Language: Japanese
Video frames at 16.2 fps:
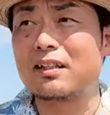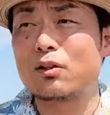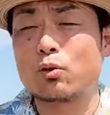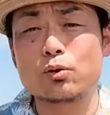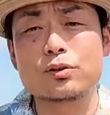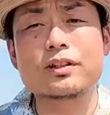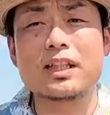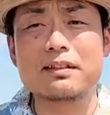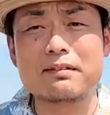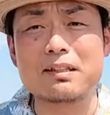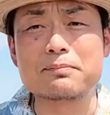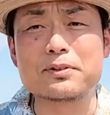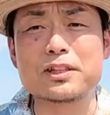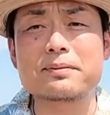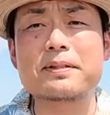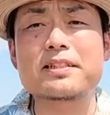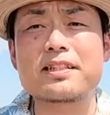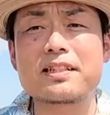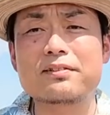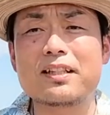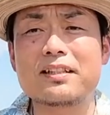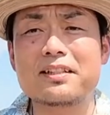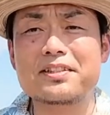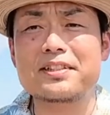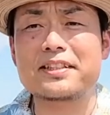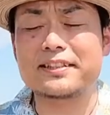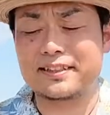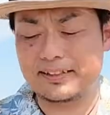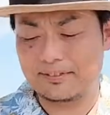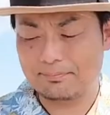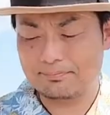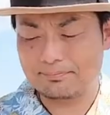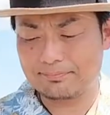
今回は娘ちゃんの話です。